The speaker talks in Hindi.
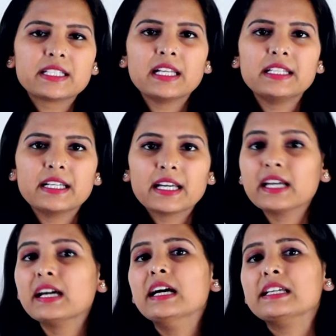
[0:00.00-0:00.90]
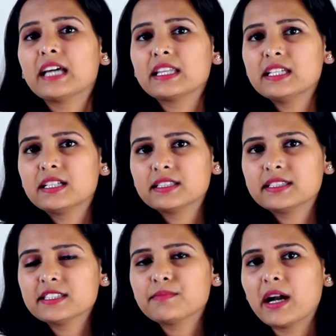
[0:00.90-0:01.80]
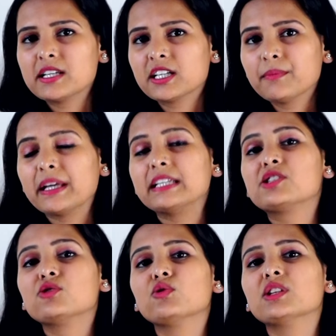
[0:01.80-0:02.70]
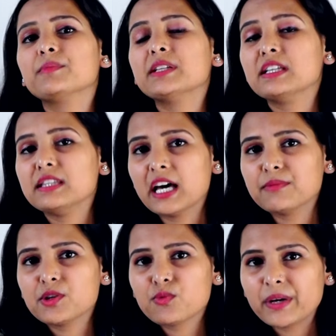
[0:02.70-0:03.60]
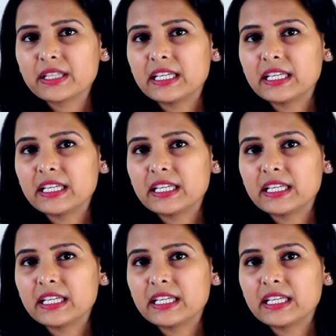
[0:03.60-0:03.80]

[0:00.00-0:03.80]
के लिए है यानी 31 मार्च के पहले जिन्होंने भी निन्यानवे रुपए